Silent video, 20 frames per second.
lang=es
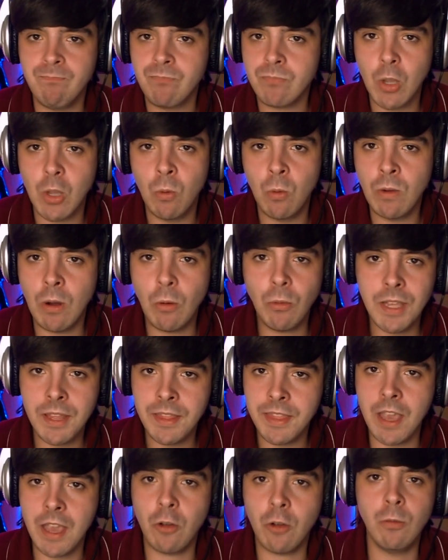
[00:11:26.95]
una
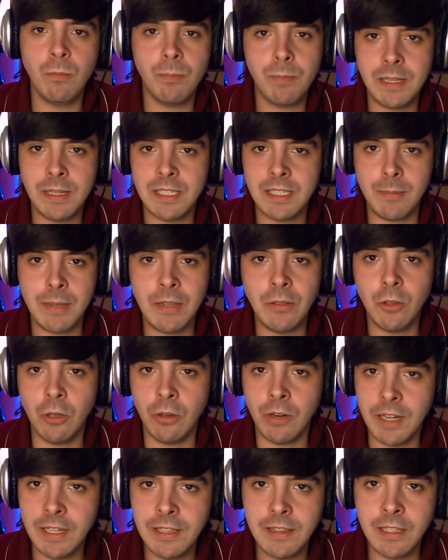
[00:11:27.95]
audiencia con un pensamiento
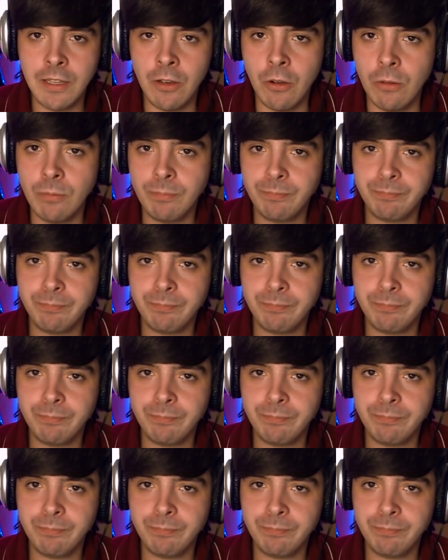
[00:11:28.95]
crítico.